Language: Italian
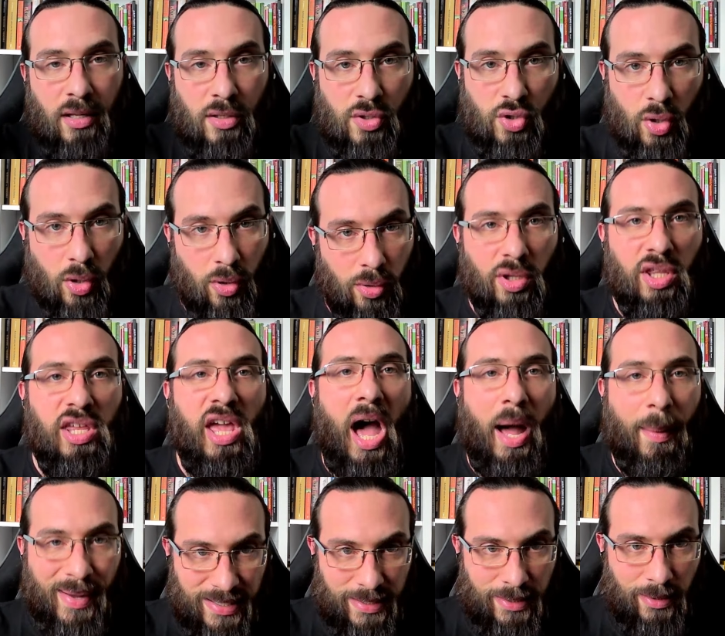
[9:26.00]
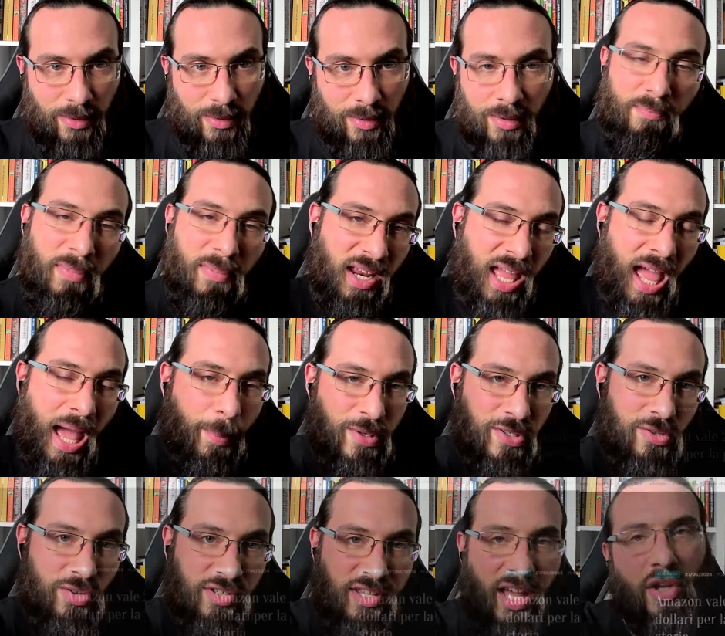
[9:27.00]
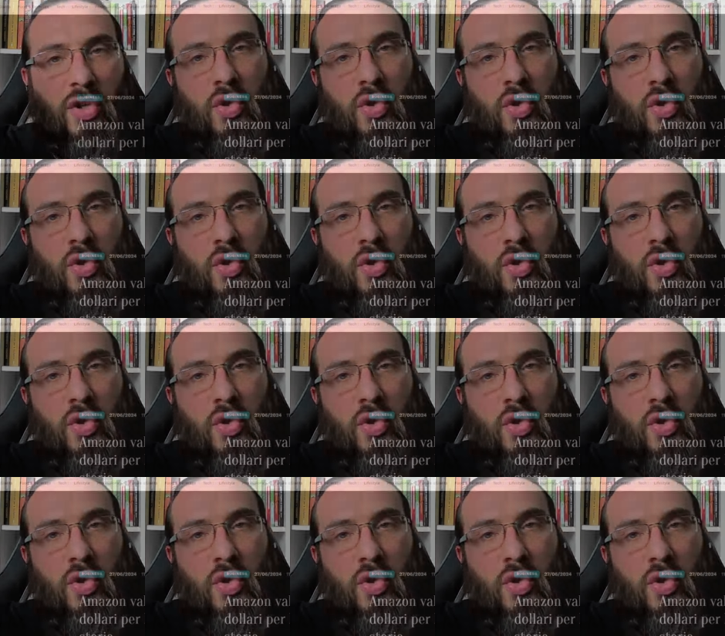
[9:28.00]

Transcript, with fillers: il gioco di Amazon, perché Amazon sta